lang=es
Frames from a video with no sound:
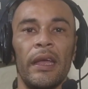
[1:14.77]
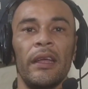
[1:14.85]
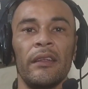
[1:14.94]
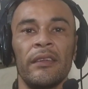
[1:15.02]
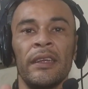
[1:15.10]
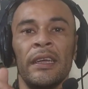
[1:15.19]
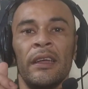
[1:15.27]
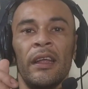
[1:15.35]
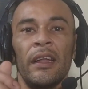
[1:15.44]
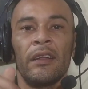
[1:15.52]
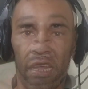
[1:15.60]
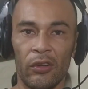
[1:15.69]
es
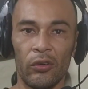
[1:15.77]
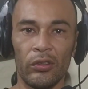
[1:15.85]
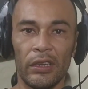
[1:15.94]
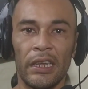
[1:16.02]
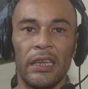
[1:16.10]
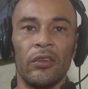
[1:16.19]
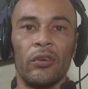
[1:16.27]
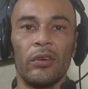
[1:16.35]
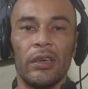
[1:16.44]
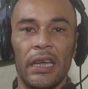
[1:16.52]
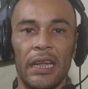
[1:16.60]
crear contenido